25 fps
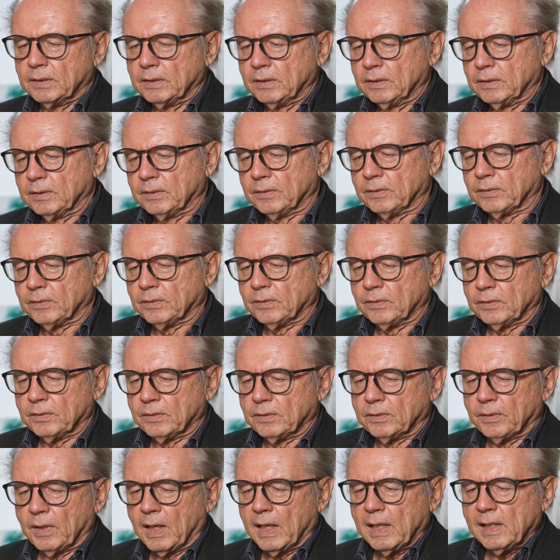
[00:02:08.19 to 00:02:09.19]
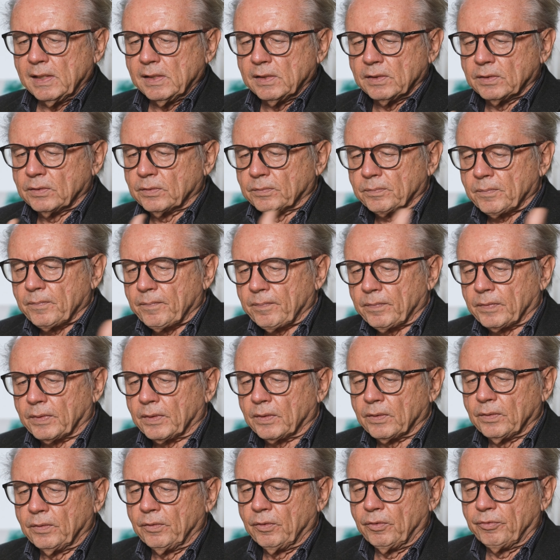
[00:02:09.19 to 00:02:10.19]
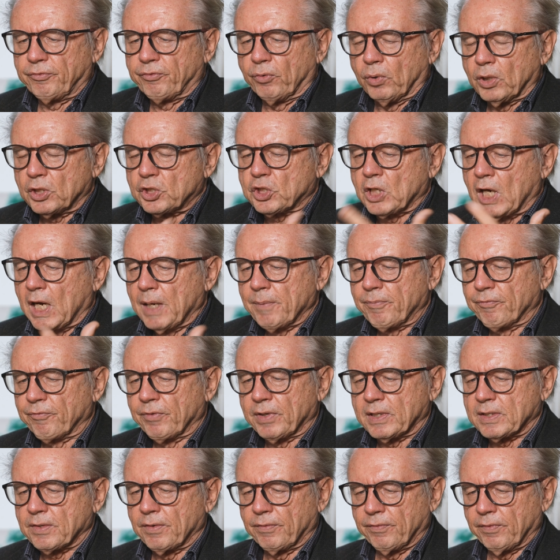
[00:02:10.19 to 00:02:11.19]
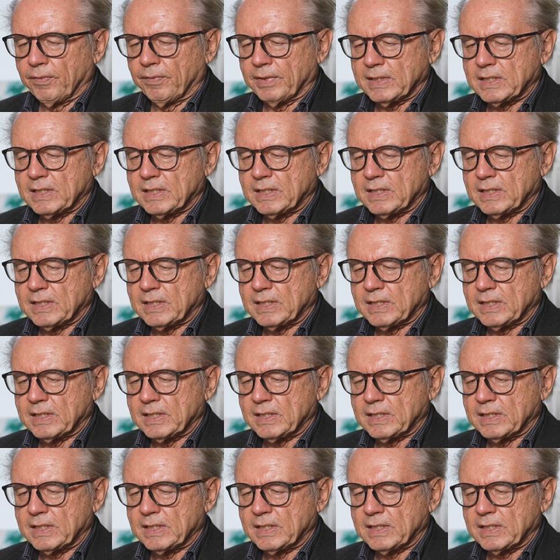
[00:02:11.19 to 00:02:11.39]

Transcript: äh, äh allen äh, vorschreiben,